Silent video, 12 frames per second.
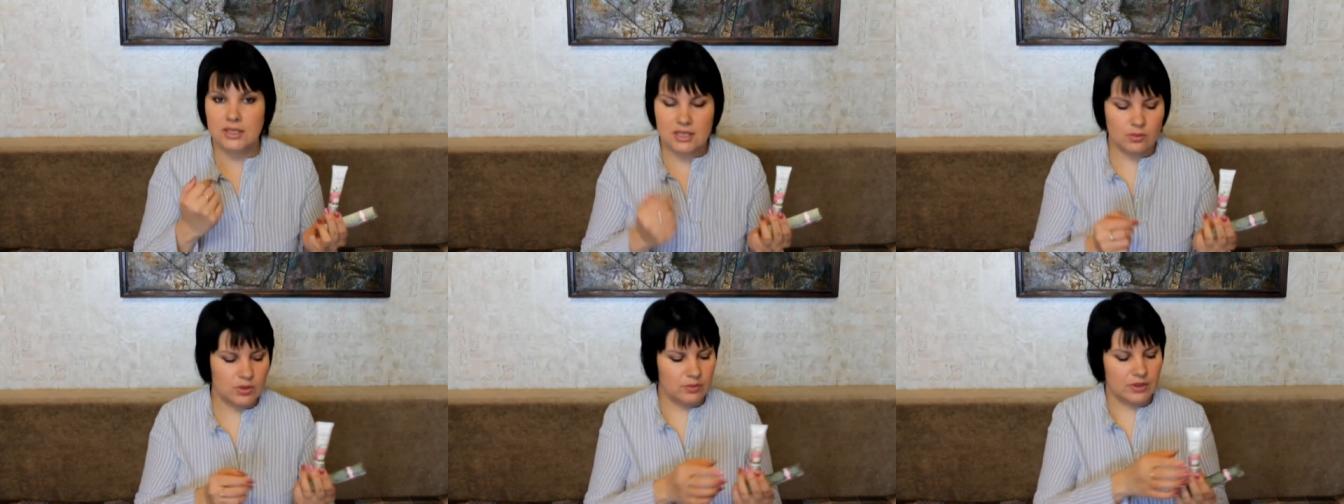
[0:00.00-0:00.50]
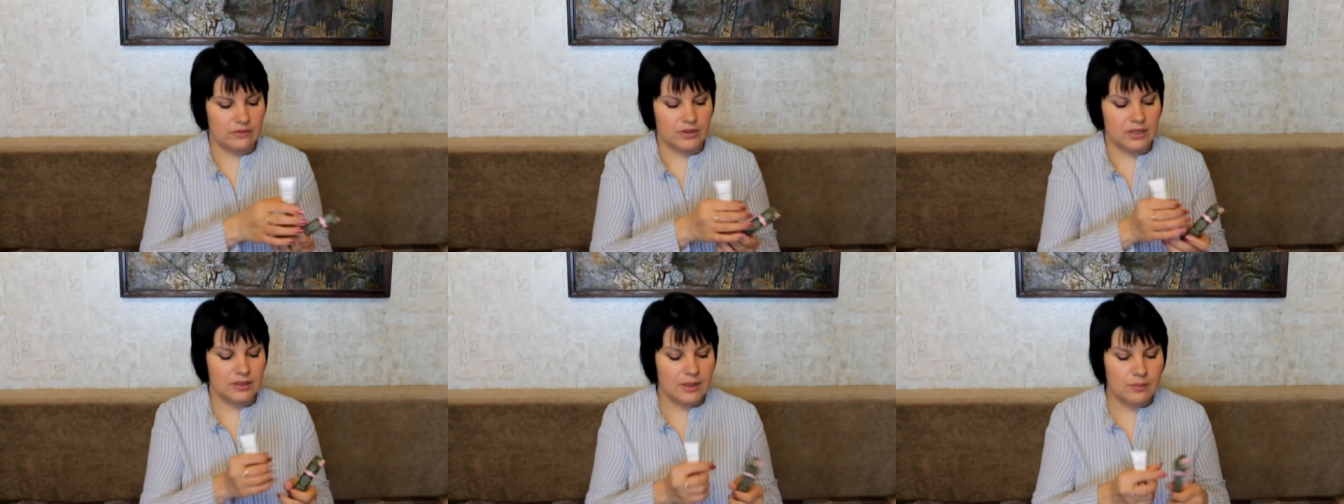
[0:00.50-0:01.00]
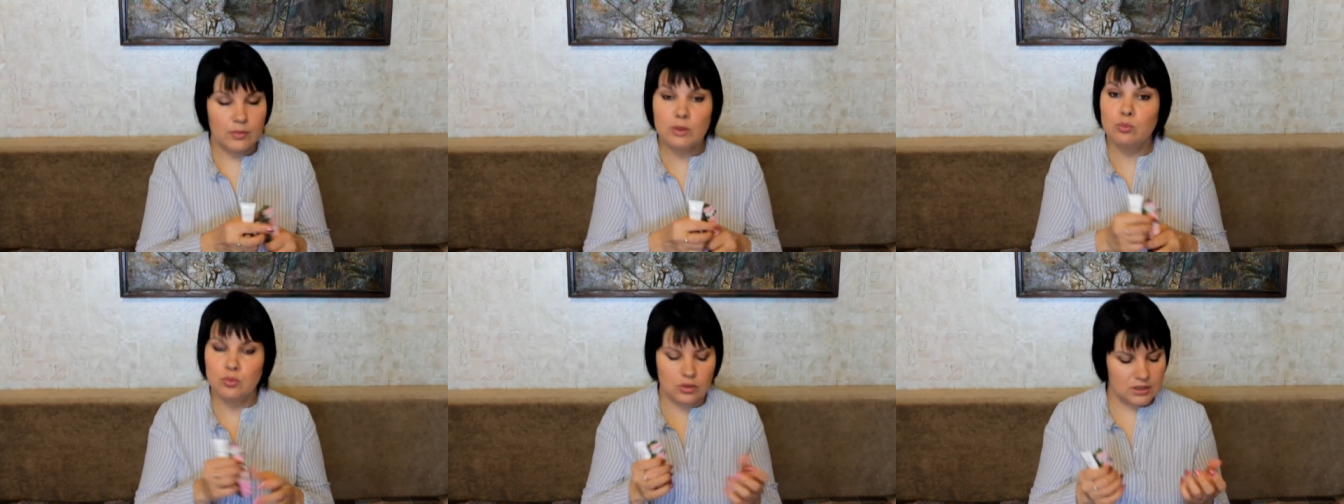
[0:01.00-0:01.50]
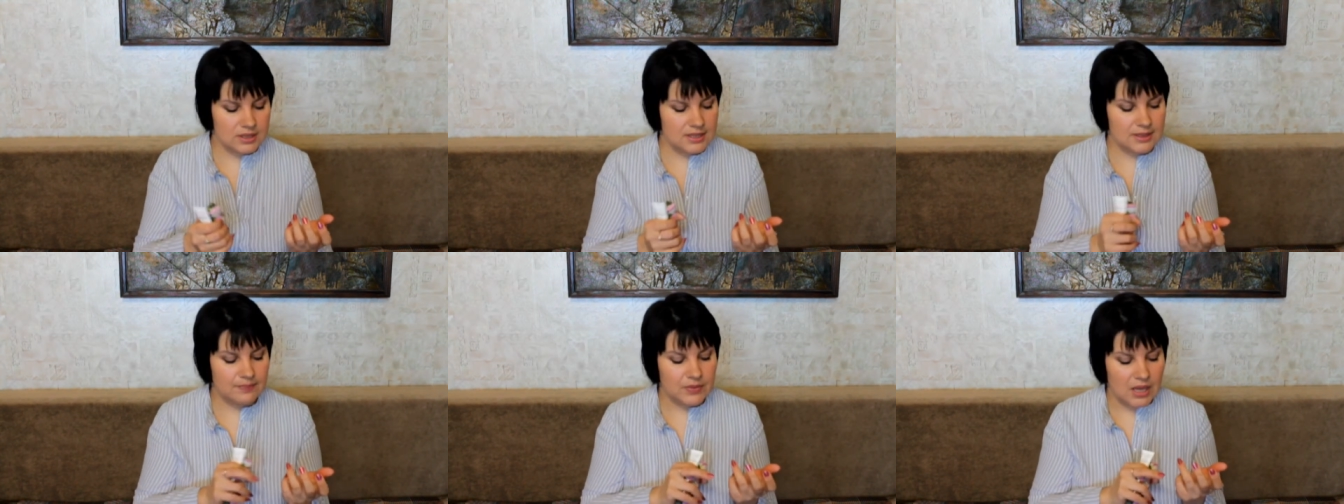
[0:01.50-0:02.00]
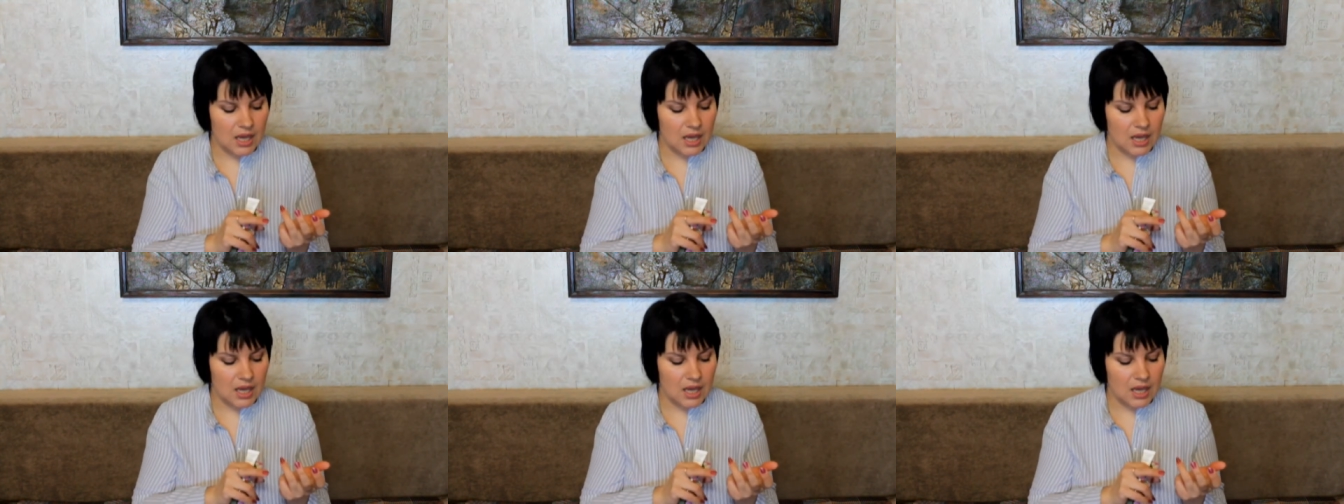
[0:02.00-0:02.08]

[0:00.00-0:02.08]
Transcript: На себе проверено, припухлости.